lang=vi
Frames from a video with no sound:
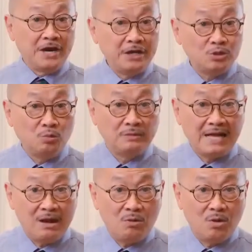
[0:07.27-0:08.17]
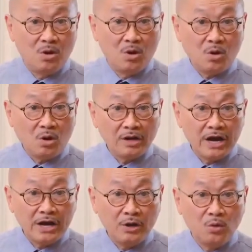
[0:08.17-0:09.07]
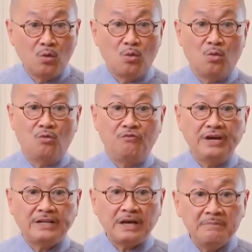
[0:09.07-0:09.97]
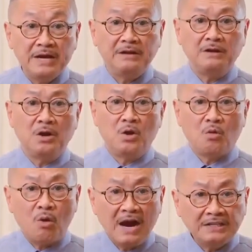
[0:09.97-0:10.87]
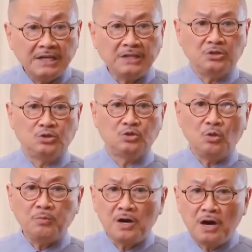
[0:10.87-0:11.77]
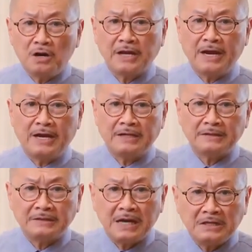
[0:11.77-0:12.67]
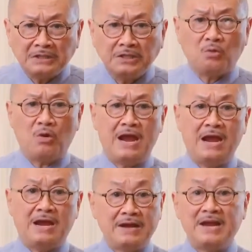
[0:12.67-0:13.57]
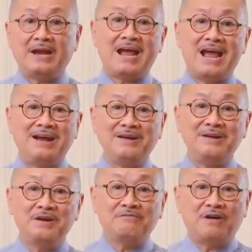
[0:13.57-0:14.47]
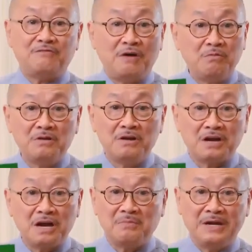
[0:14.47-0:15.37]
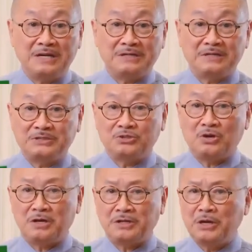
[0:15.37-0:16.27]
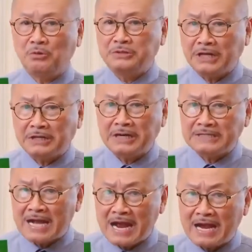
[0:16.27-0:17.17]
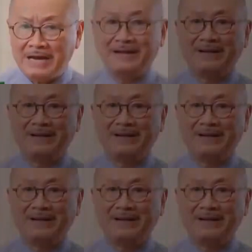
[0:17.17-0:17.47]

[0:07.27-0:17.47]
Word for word: Khi dùng tảo có đầy đủ vitamin, khoáng chất giúp cơ thể tăng sức khỏe, đề kháng và phòng ngừa các bệnh do thiếu chất gây ra.